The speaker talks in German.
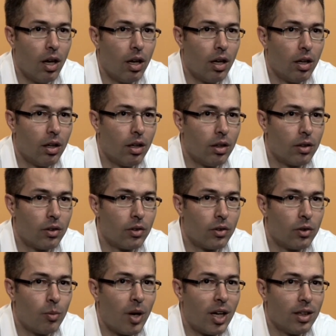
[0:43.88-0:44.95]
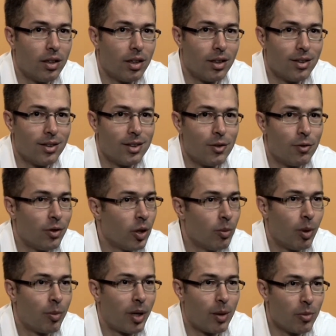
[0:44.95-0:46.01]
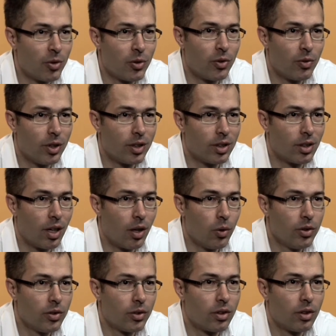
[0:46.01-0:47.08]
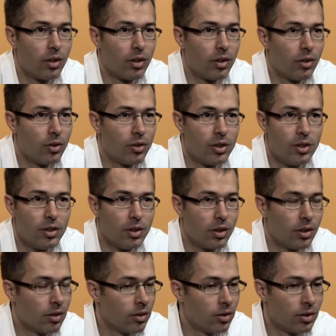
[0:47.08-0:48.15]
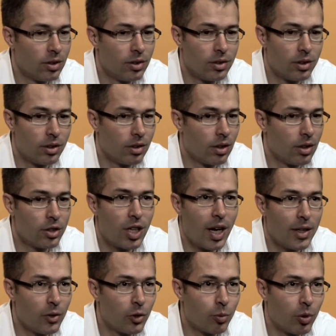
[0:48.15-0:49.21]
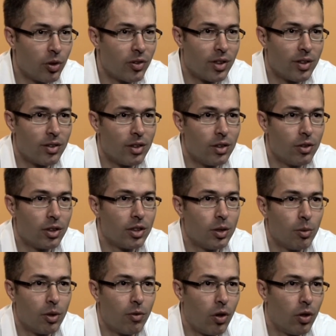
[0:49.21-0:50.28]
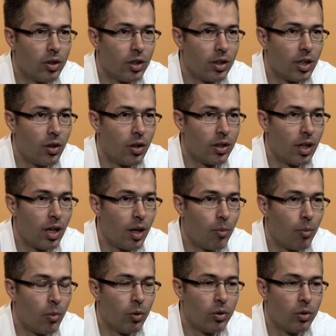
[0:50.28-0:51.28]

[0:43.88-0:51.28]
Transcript: Äh, zum anderen, die Firma bremst uns wirklich aus durch diese, durch diese Entscheidungsprozesse, die wirklich immer Wochen gedauert haben.